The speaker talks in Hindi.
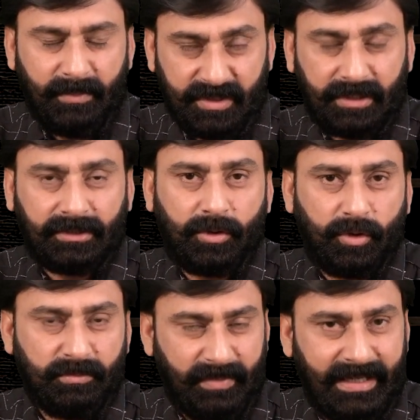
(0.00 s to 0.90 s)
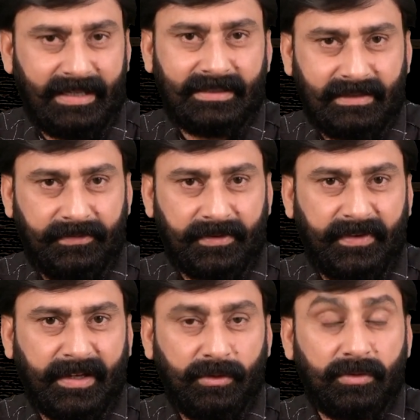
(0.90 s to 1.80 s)
बज़ात ख़ुद मैं ज़फ़र
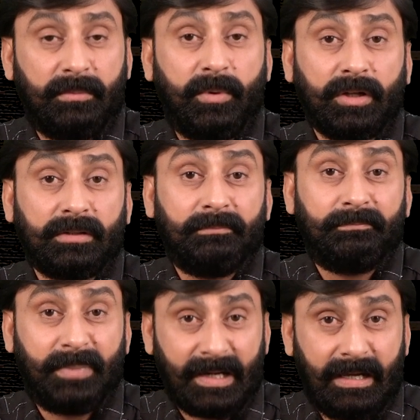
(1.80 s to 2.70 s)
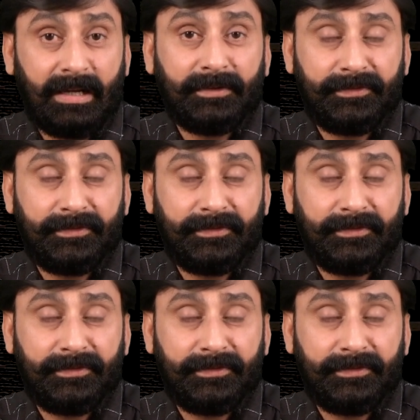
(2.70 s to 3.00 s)
फ़ानी उनका बहुत बड़ा